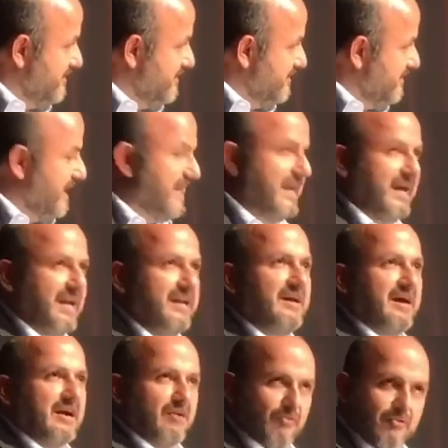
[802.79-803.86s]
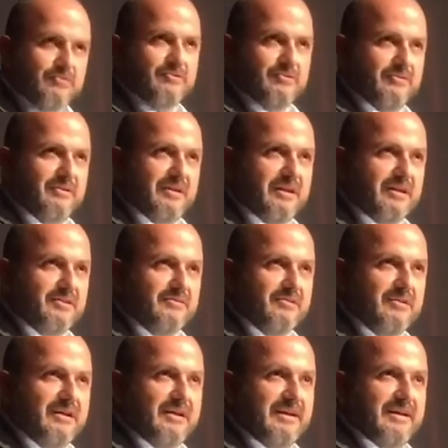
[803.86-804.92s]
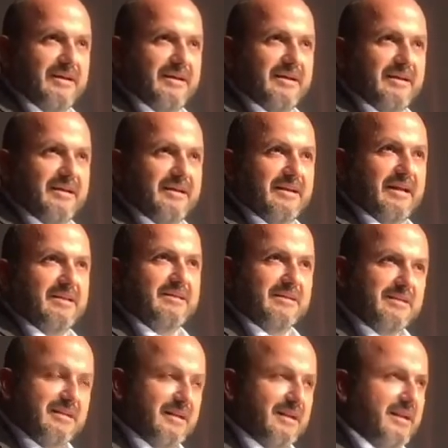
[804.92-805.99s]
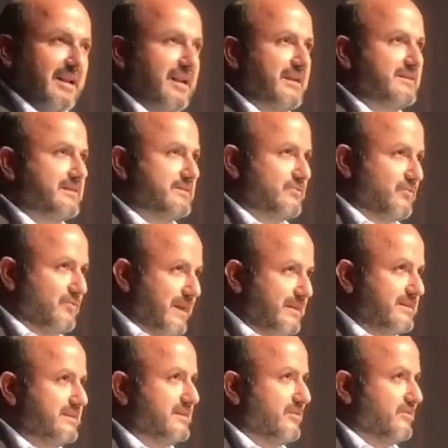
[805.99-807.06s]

ahí hay acoso directo. Entender que las estudiantes de la